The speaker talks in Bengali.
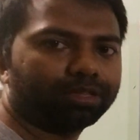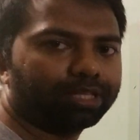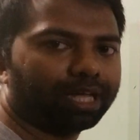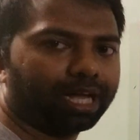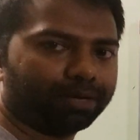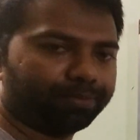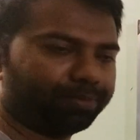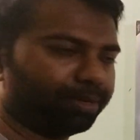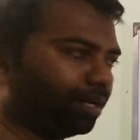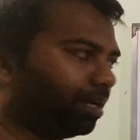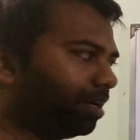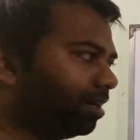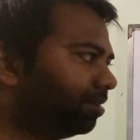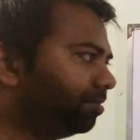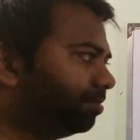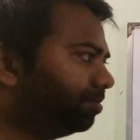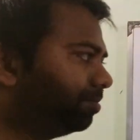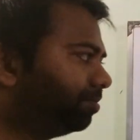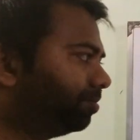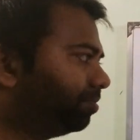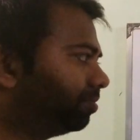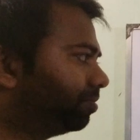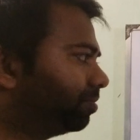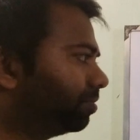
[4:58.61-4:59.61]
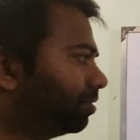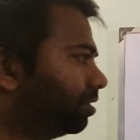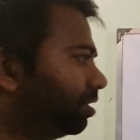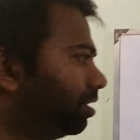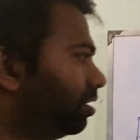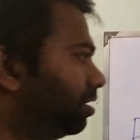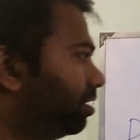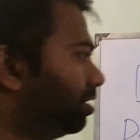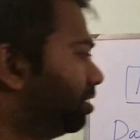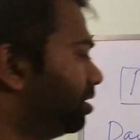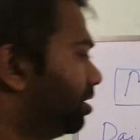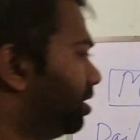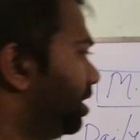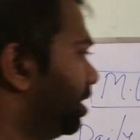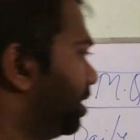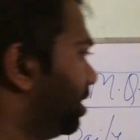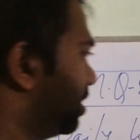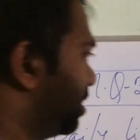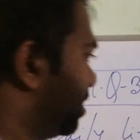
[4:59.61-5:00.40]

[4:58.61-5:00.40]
থাকবে না ঠিক